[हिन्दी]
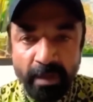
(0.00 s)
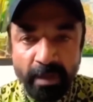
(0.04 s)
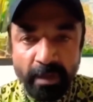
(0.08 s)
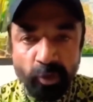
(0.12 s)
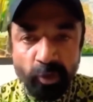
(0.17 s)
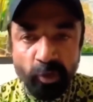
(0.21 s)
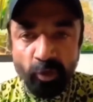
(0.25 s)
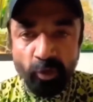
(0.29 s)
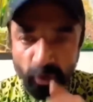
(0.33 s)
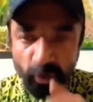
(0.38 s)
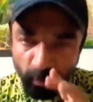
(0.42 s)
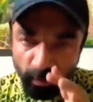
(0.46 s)

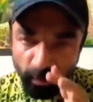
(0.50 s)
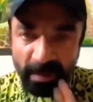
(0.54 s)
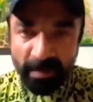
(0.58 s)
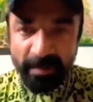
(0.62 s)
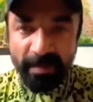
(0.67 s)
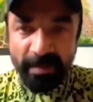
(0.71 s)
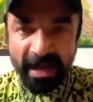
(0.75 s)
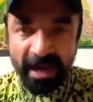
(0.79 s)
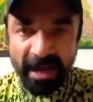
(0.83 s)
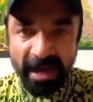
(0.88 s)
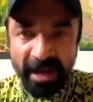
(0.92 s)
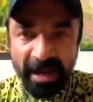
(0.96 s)
यूट्यूबर
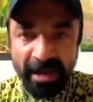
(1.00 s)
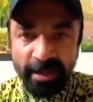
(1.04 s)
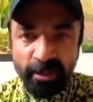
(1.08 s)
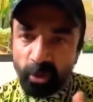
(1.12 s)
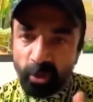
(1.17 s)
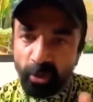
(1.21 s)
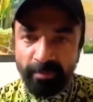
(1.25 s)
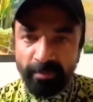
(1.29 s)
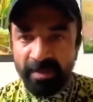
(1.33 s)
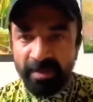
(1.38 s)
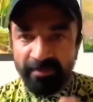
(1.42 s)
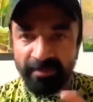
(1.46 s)
भी है
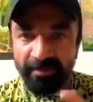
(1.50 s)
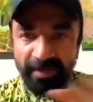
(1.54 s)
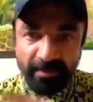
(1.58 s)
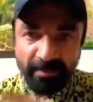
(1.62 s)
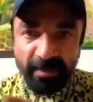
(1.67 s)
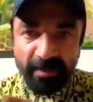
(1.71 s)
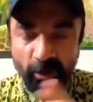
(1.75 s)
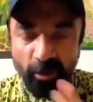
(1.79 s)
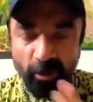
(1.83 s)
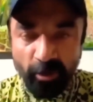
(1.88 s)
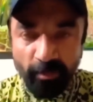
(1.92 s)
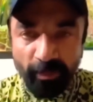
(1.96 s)
जो अपनी
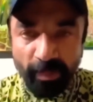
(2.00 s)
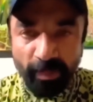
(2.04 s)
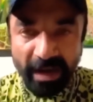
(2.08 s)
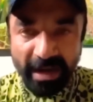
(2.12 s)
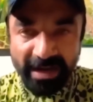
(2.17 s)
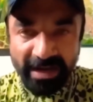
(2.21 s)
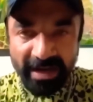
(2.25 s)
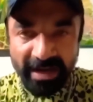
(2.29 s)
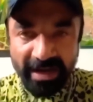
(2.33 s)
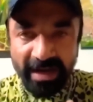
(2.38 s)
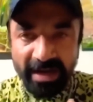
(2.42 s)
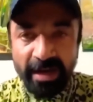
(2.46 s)
फैमिली को
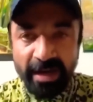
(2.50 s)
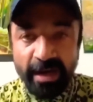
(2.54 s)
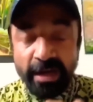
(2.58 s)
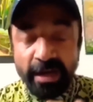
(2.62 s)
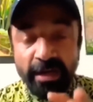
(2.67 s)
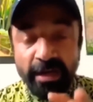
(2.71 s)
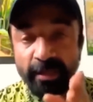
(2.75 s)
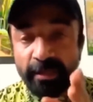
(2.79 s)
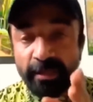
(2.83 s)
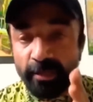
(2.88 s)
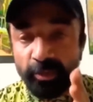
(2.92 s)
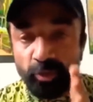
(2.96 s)
पाल रहे
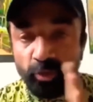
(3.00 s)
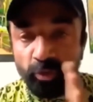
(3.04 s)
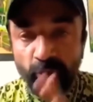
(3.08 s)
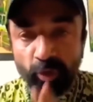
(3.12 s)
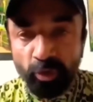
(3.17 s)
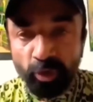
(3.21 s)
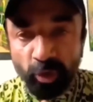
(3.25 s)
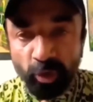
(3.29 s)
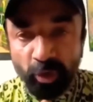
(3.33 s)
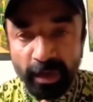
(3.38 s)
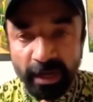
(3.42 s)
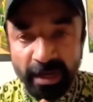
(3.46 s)
लेकिन
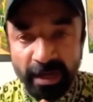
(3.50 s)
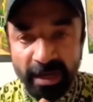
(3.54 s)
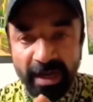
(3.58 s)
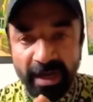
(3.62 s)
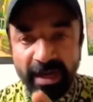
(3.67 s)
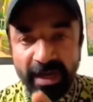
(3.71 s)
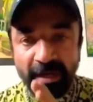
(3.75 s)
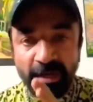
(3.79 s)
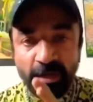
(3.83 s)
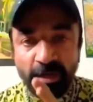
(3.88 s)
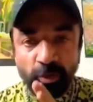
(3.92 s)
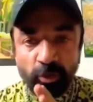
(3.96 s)
तू जो है
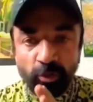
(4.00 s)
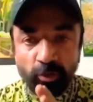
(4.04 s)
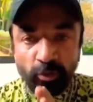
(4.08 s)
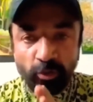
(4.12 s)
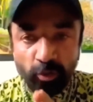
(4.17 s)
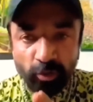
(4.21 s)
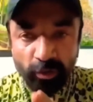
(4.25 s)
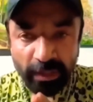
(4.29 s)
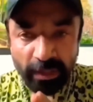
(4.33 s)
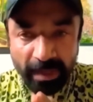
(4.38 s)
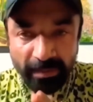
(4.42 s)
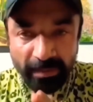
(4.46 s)
ना
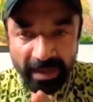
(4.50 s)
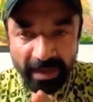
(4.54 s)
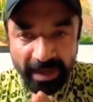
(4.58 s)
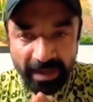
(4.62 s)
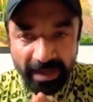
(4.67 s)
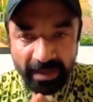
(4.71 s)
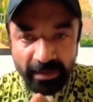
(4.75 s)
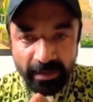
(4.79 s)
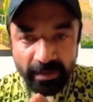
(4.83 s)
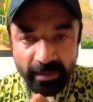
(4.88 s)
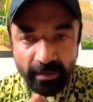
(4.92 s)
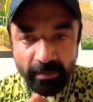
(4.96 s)
तू क्या बे
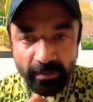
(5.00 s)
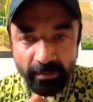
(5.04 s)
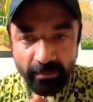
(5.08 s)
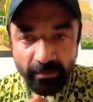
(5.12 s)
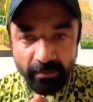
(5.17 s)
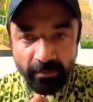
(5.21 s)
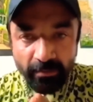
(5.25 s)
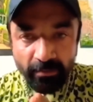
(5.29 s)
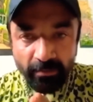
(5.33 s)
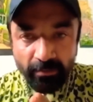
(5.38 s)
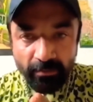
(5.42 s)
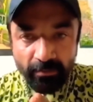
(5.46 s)

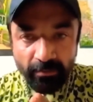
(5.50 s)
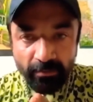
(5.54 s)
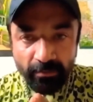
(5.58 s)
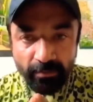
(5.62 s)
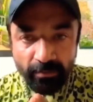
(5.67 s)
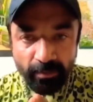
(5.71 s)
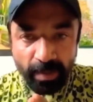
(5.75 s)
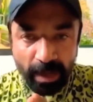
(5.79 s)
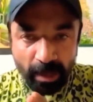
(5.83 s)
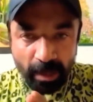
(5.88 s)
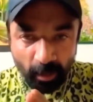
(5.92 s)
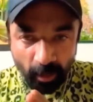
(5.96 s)

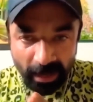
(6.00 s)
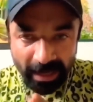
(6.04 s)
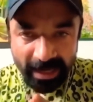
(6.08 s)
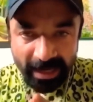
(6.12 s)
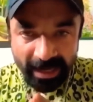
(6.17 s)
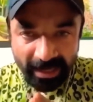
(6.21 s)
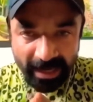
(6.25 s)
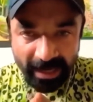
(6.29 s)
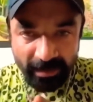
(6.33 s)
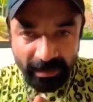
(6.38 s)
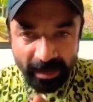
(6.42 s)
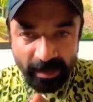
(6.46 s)
भगवान
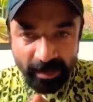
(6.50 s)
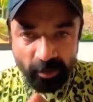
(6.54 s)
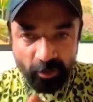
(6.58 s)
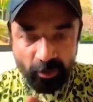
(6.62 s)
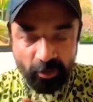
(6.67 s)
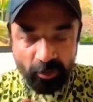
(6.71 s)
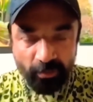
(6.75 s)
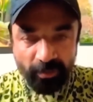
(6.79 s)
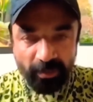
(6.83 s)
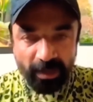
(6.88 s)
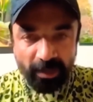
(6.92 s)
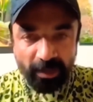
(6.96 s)
है क्या बे
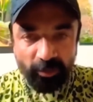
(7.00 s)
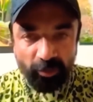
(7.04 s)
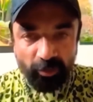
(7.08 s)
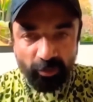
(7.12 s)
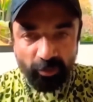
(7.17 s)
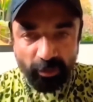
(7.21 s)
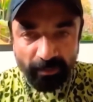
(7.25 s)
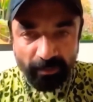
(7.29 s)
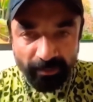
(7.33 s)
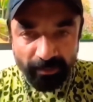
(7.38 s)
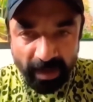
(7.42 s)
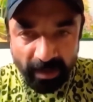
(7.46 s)
यूट्यूब का तो
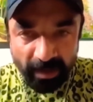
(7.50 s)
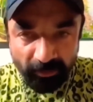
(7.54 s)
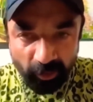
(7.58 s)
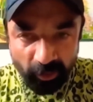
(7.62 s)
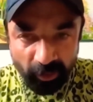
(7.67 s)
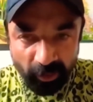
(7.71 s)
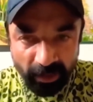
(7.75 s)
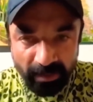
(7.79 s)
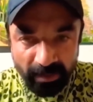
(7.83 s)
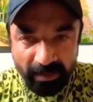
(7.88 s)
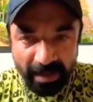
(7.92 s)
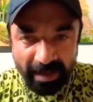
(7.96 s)
तू अपने आप
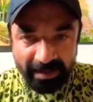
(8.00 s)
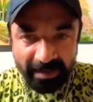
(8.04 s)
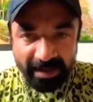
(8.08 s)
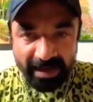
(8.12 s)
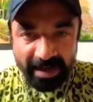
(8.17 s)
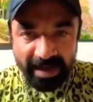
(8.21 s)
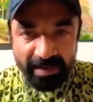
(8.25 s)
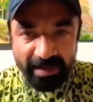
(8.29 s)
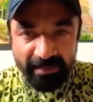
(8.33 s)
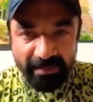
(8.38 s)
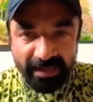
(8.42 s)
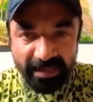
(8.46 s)
को ये मान
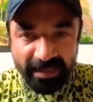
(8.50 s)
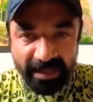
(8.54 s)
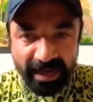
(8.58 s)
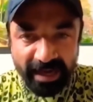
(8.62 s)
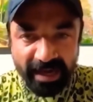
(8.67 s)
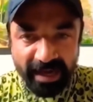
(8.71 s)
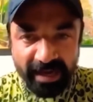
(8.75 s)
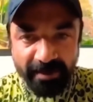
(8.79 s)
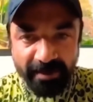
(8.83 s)
रहा है मीठे